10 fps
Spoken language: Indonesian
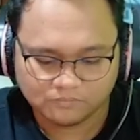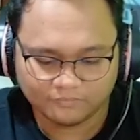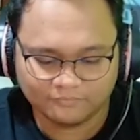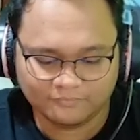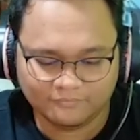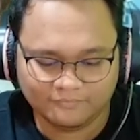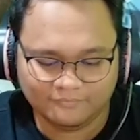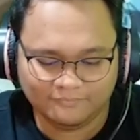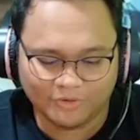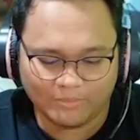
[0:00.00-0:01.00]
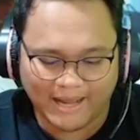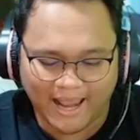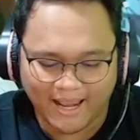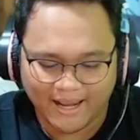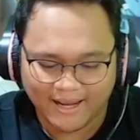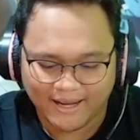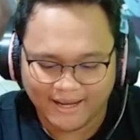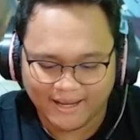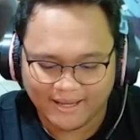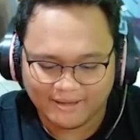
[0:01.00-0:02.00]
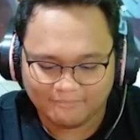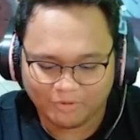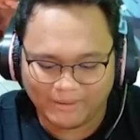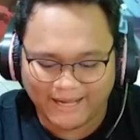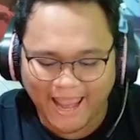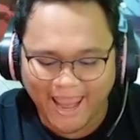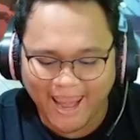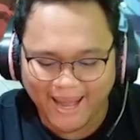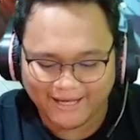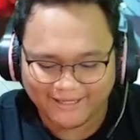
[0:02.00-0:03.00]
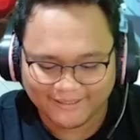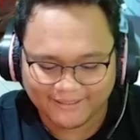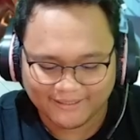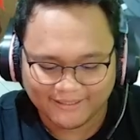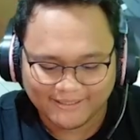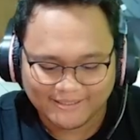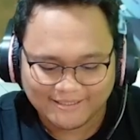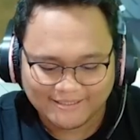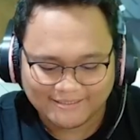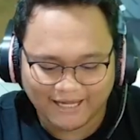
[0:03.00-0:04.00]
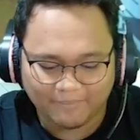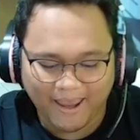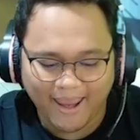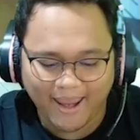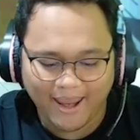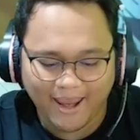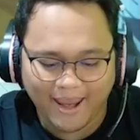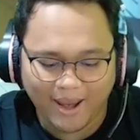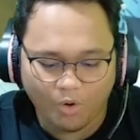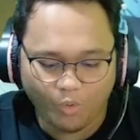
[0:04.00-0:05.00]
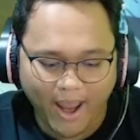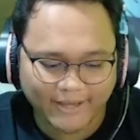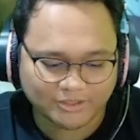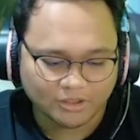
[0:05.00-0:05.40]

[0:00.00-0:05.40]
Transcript: Hmm, mau kemana? Kemana, Dek? Lebe. Wes.